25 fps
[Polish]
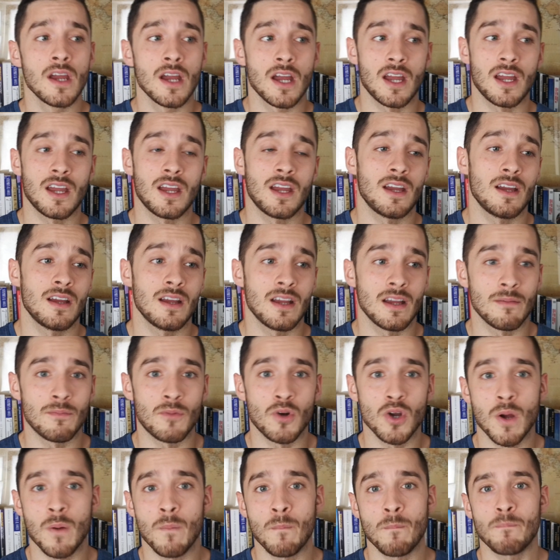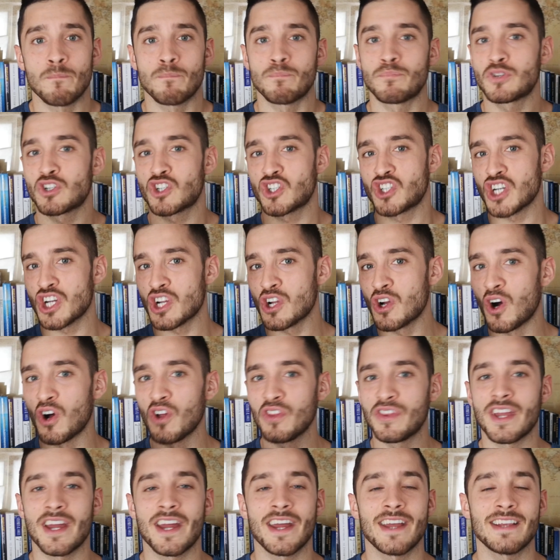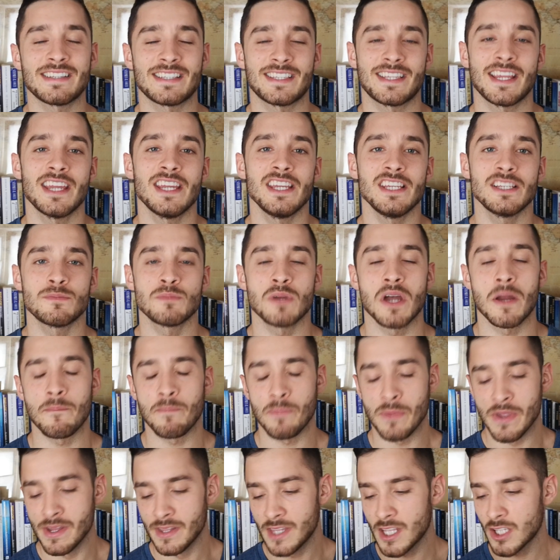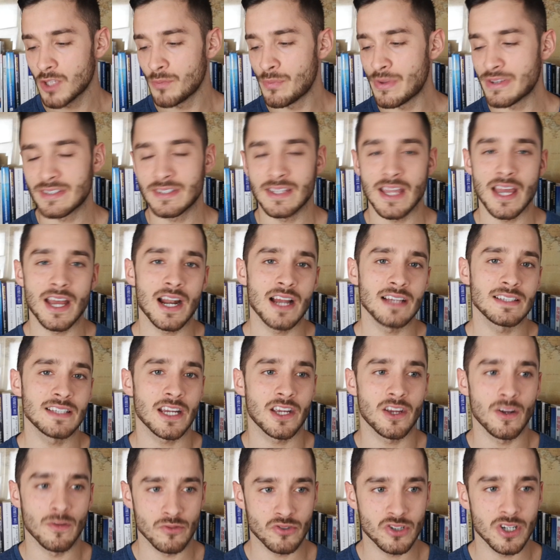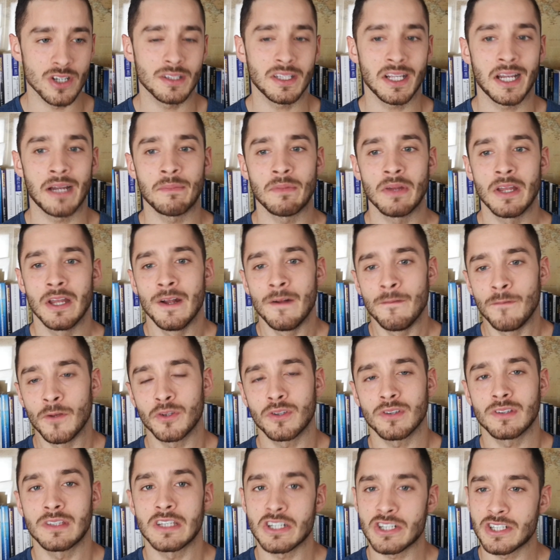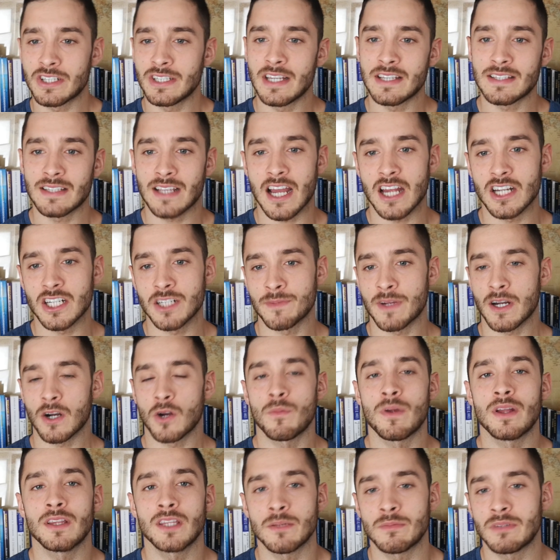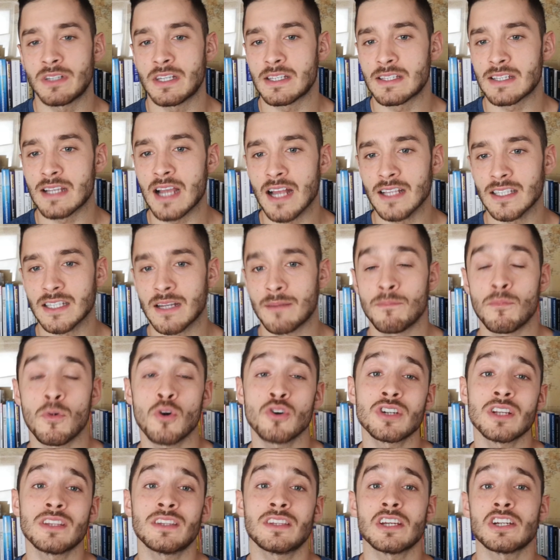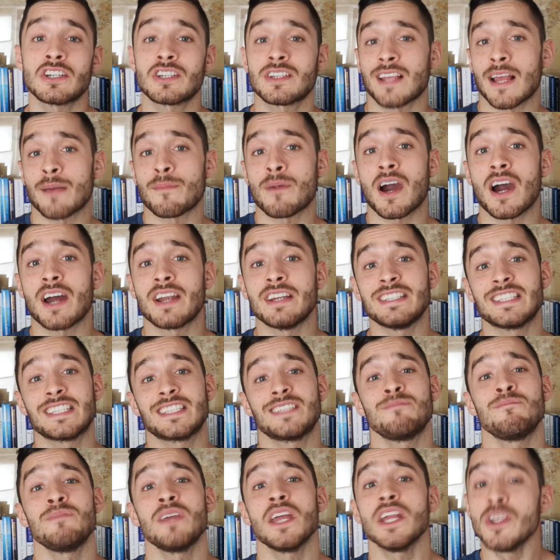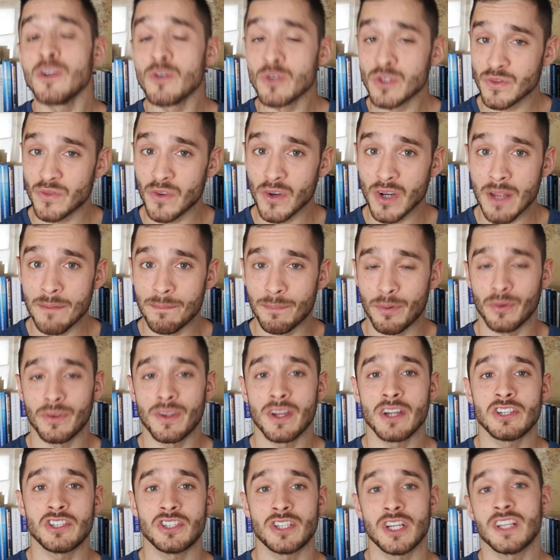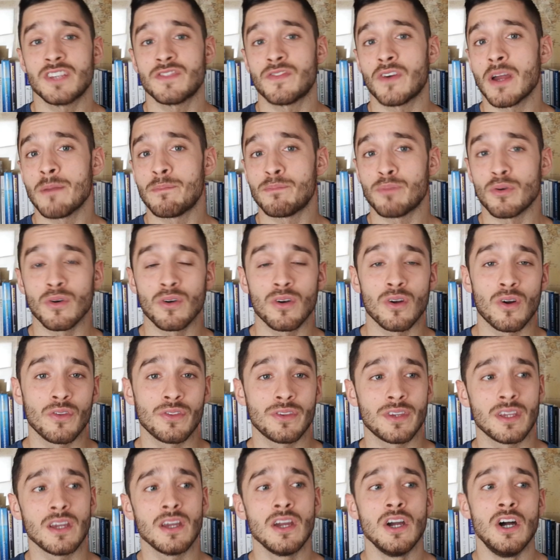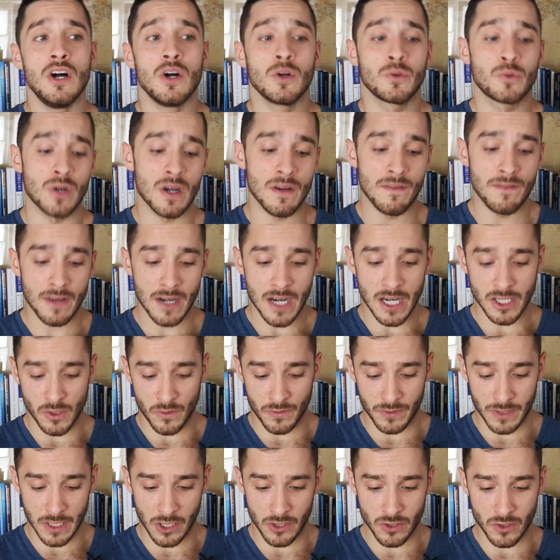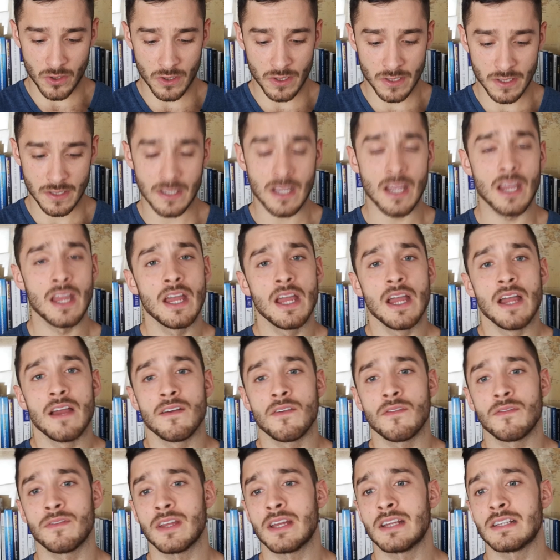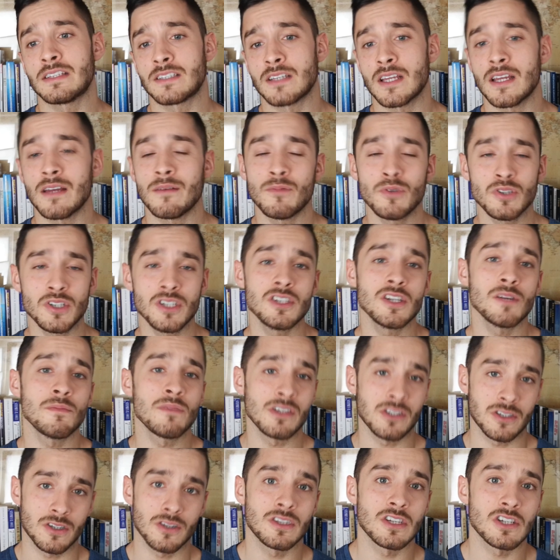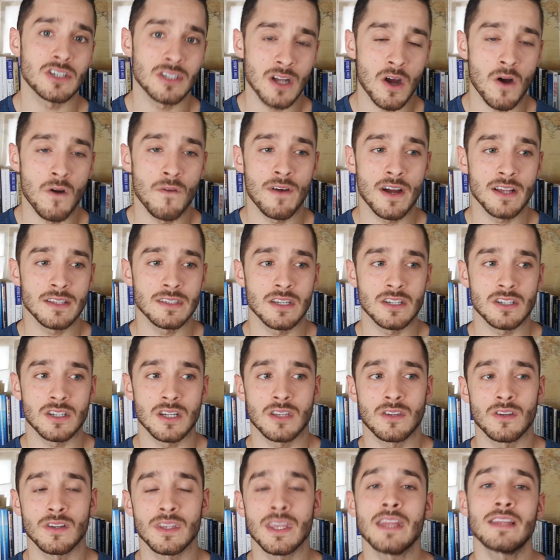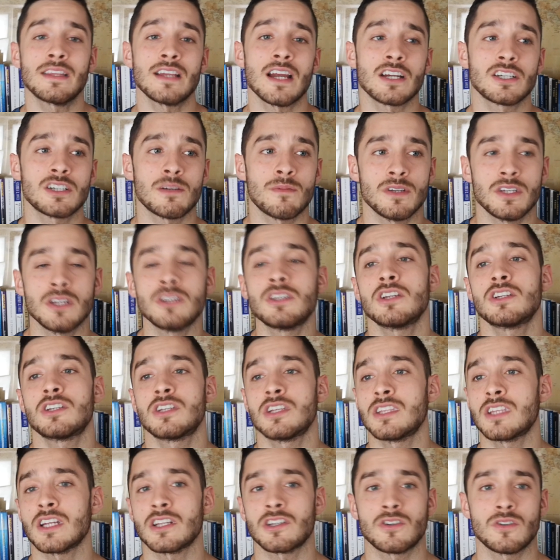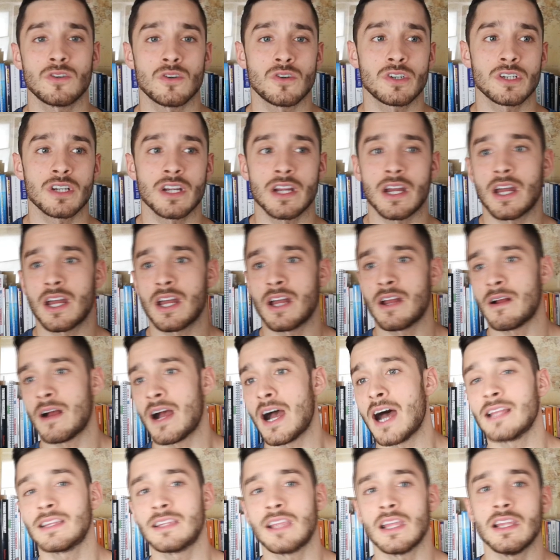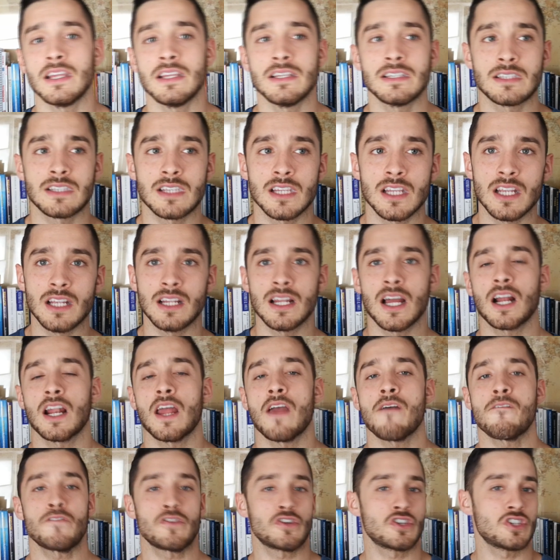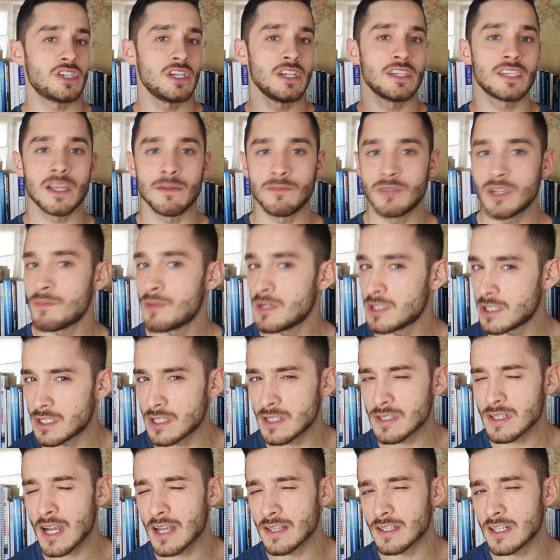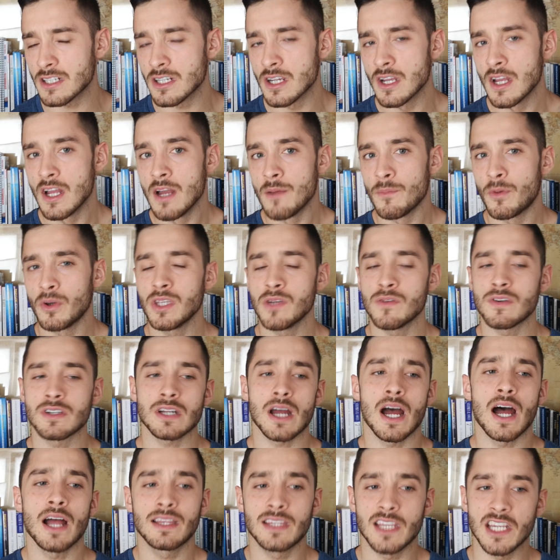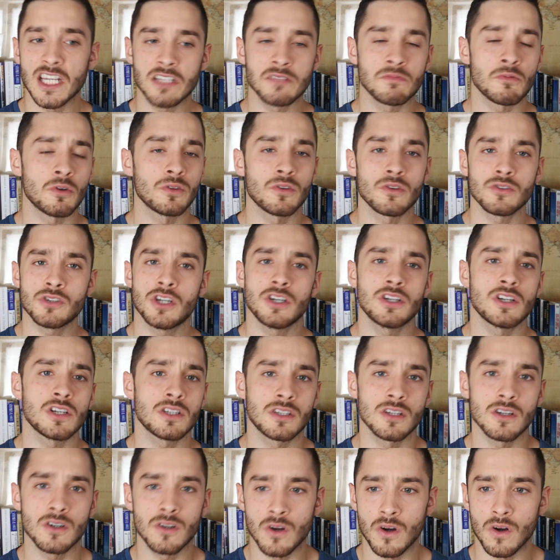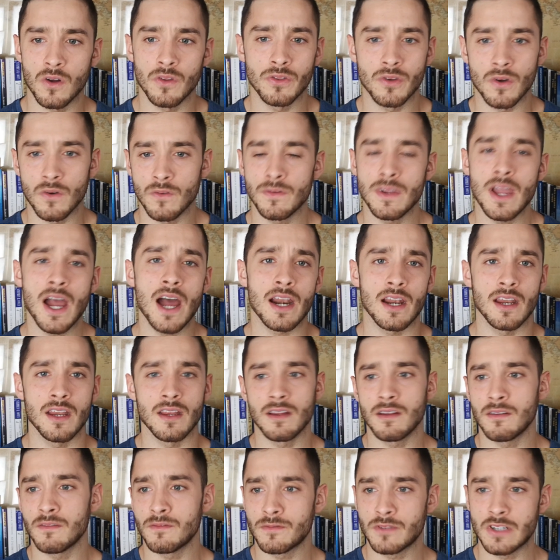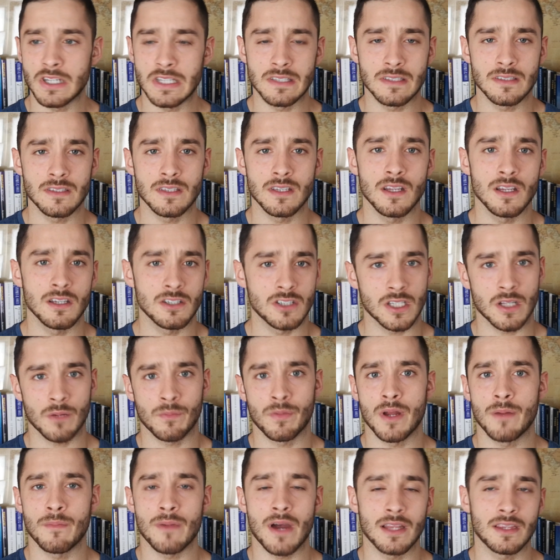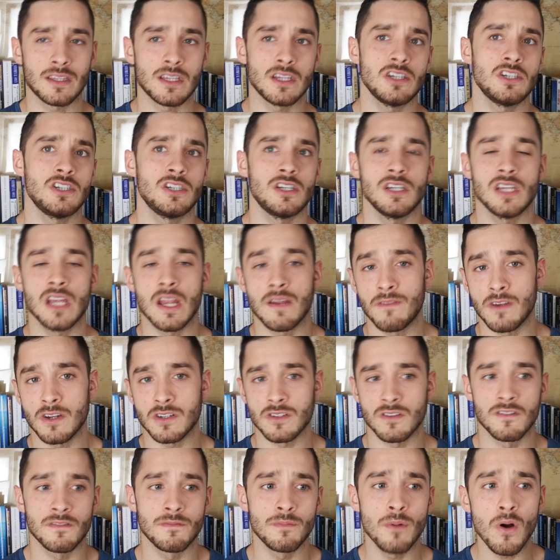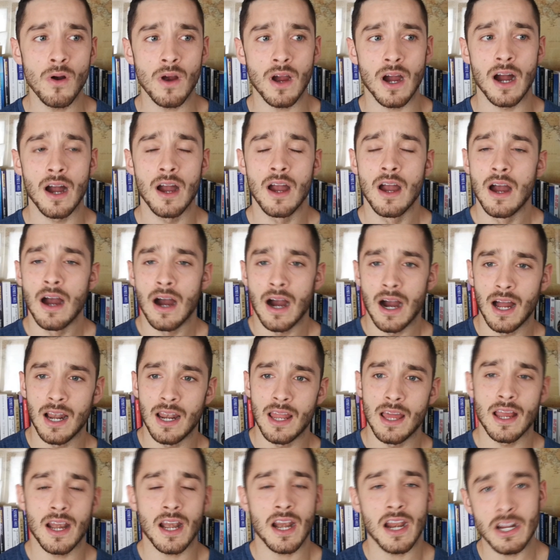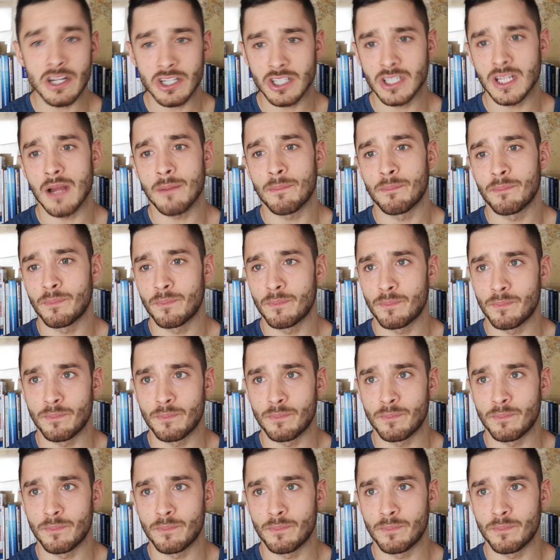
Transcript: e, moją przygodę z teizmem. Natomiast teraz, jak ją czytam, no to też nie z każdym argumentem się zgadzam. Może też sam Harris zmienił swoje podejście i swoje poglądy, które wyraził w tej książce, więc e, musicie mieć to też na uwadze, że to nie tak, że będziecie czytać książkę ateisty i nagle wszystkim się będziecie zgadzać, ponieważ ateizm odnosi się tylko do wiary wiary. Wszyscy, że tak powiem, ateiści nie wierzą w Boga, ale reszta